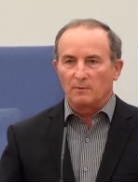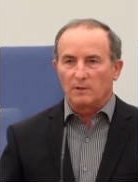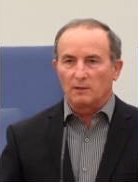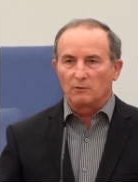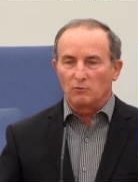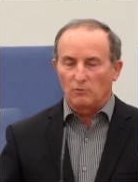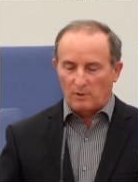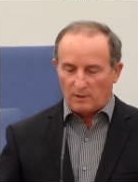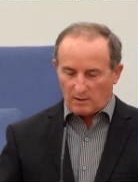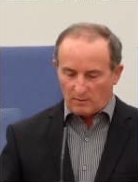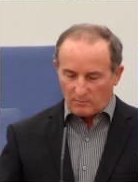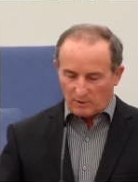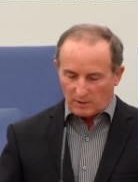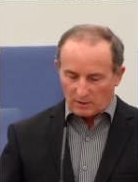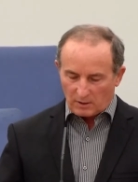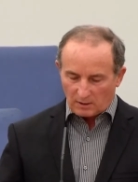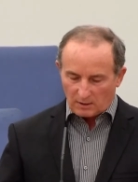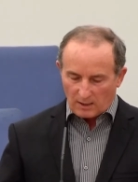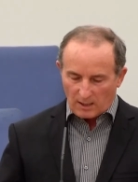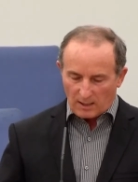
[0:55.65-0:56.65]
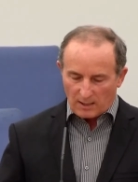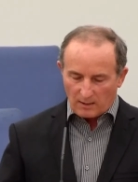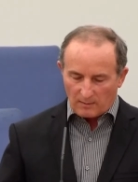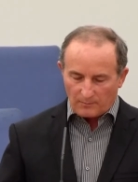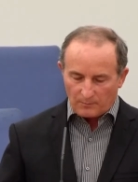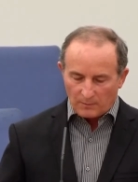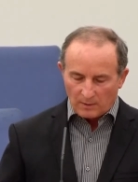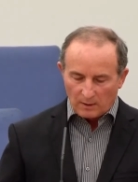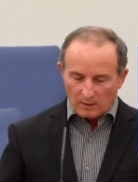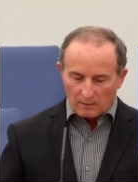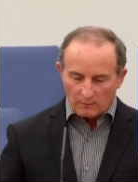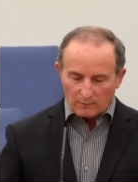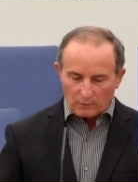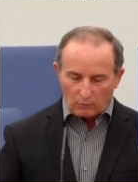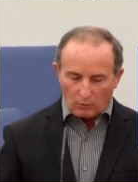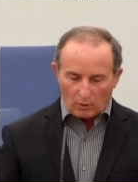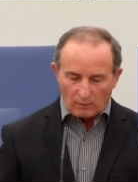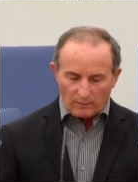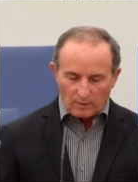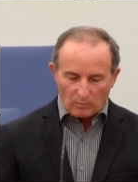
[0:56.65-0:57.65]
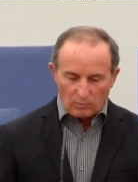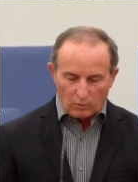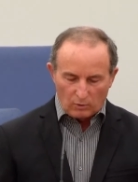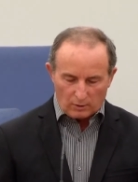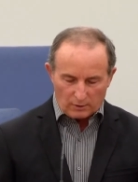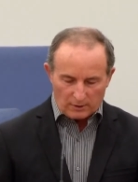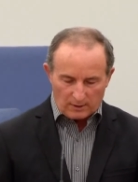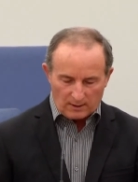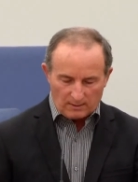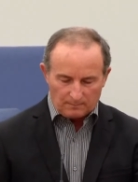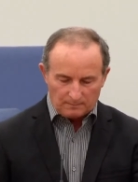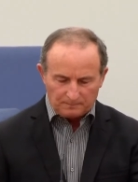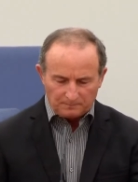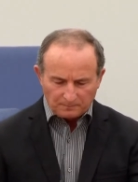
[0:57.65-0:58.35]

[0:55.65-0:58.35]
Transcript: которые мы читаем в Слове Божьем.